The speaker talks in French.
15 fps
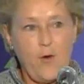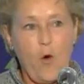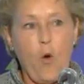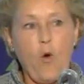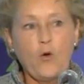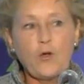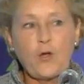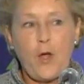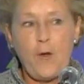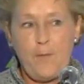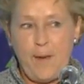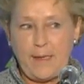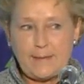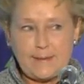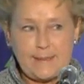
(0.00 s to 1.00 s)
Aucun
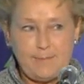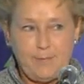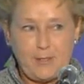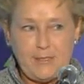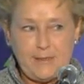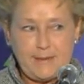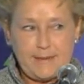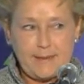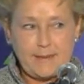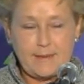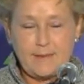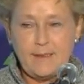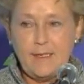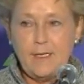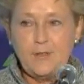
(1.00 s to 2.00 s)
parti
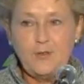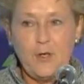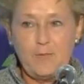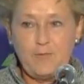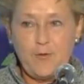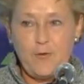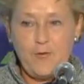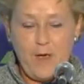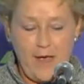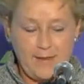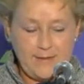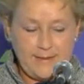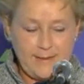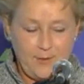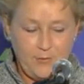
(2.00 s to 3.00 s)
politique ne peut en
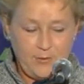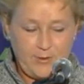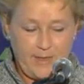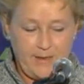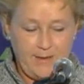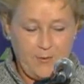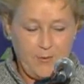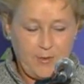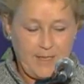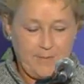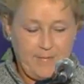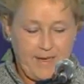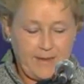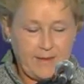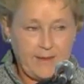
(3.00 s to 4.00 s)
dire autant au
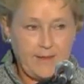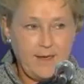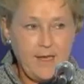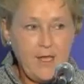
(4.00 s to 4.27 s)
Québec.